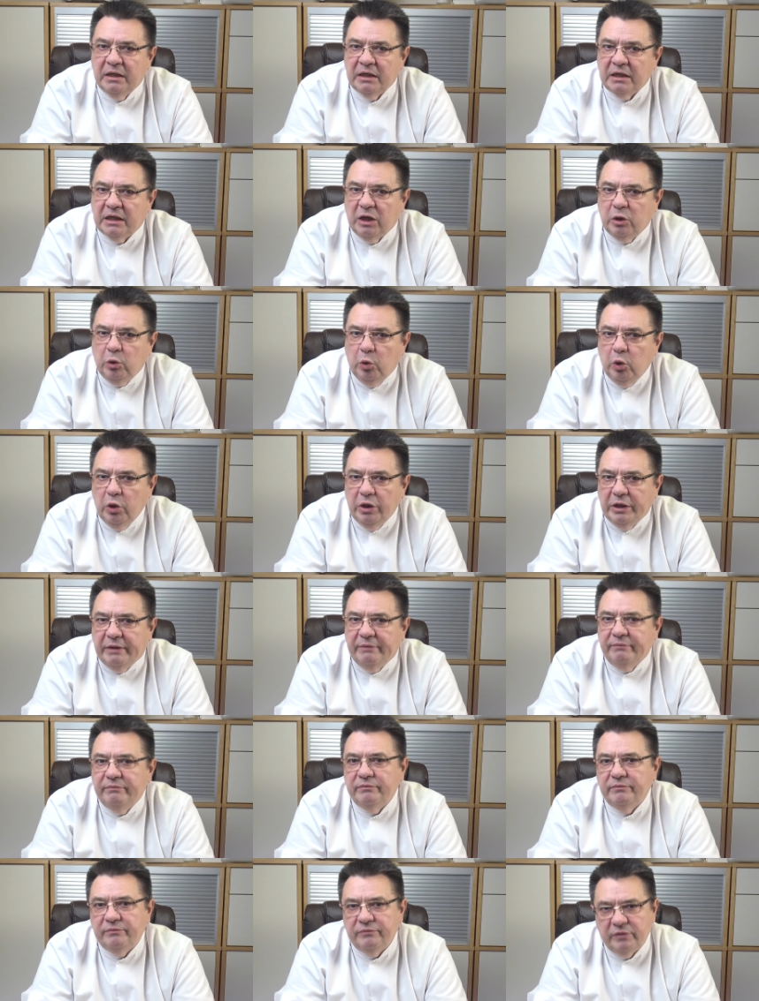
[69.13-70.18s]
Какое?
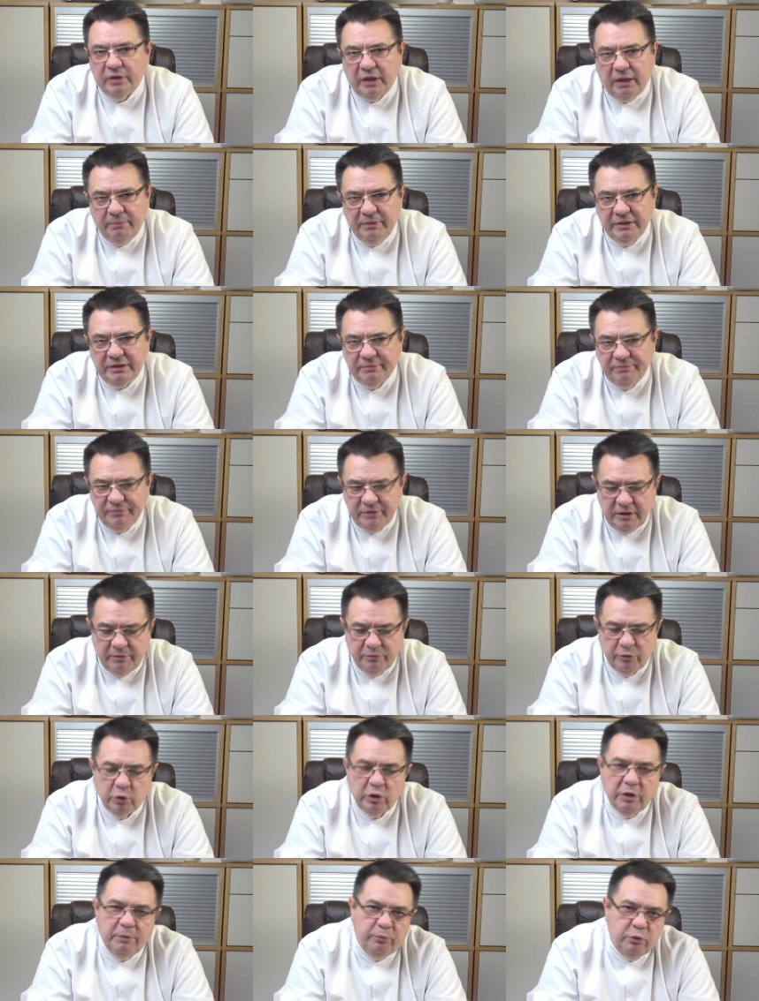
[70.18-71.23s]
Об этом
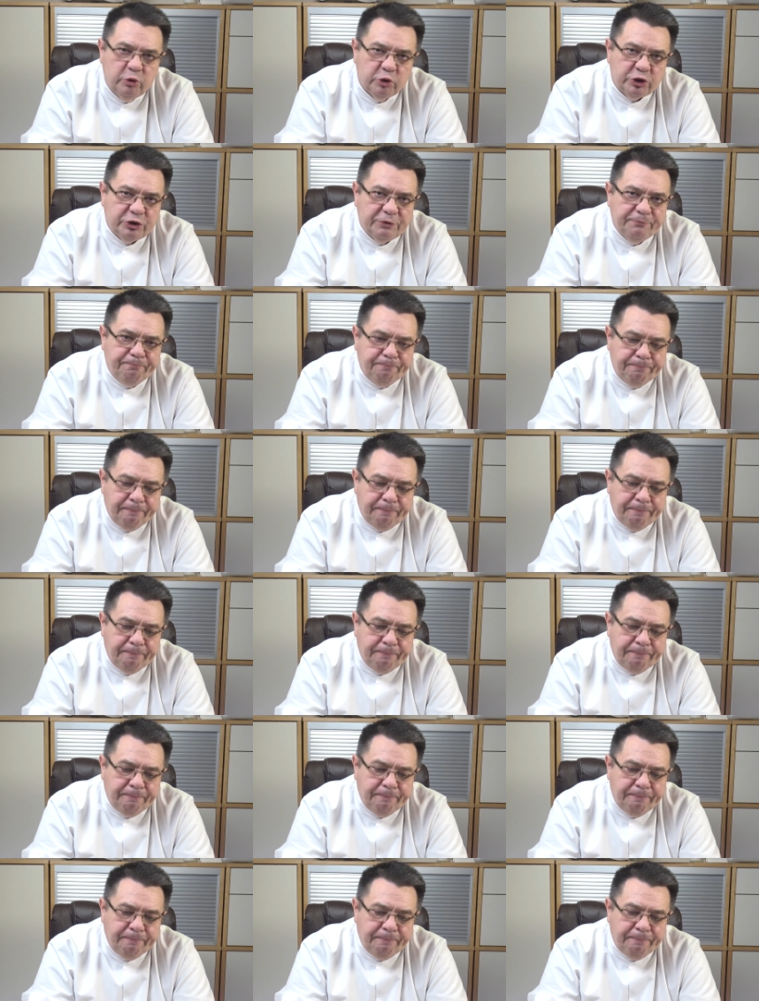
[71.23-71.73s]
немного позже.